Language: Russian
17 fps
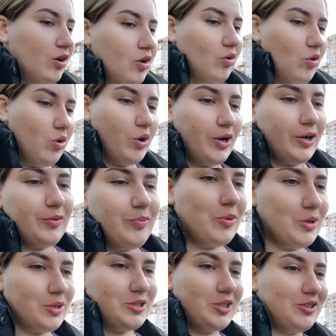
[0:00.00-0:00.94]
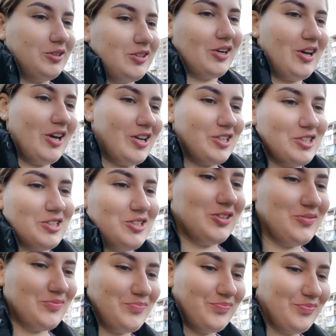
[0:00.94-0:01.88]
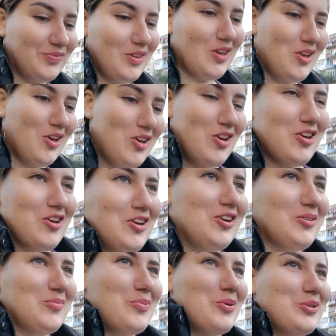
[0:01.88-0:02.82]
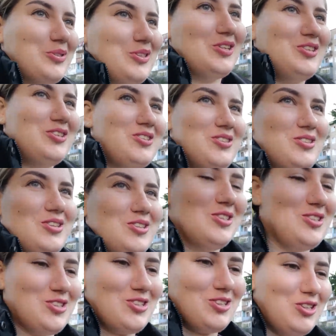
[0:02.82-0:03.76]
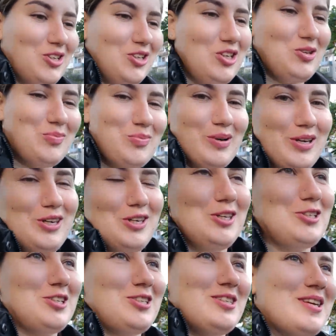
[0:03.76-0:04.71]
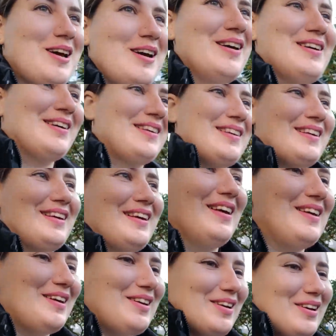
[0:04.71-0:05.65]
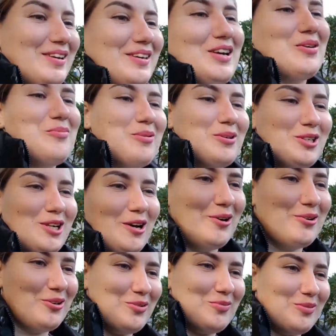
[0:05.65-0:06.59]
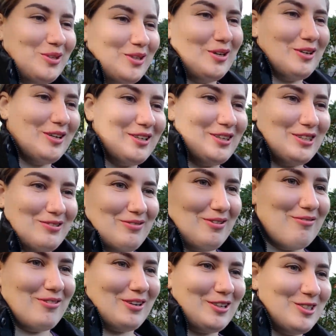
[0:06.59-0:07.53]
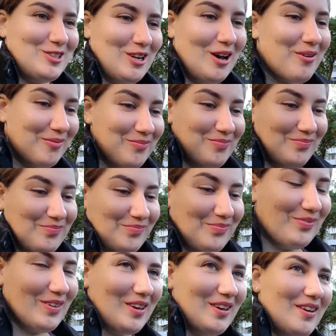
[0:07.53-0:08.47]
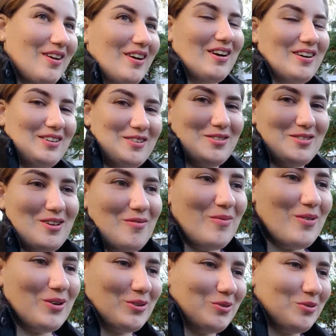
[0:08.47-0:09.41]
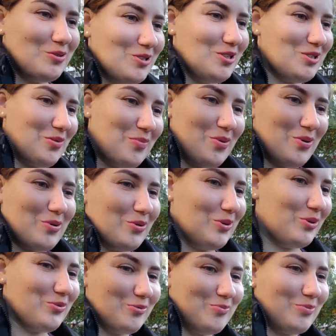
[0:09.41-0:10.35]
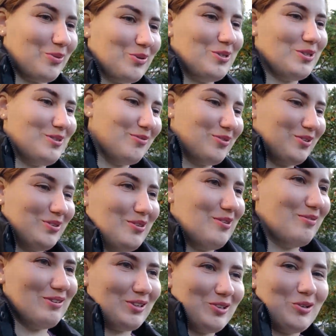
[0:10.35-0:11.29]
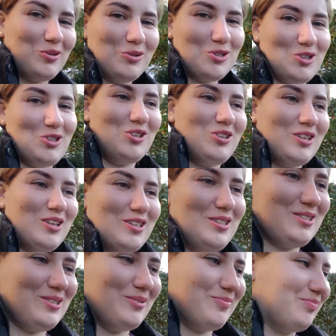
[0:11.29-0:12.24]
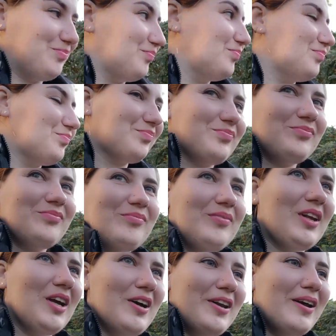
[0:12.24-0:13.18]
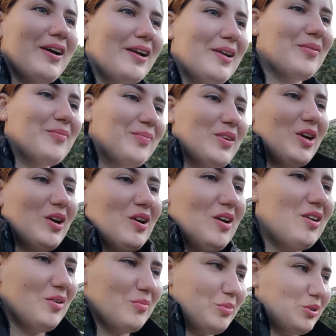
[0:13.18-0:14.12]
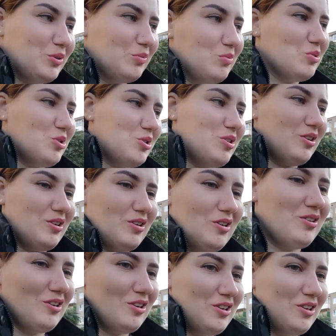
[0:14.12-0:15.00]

Ой, боже, трэш. Просто сидишь и боишься. Я обожаю именно этого врача. Она самая лучшая, походу. Просто вот, наверное, лучше не найти. Реально. Потому что,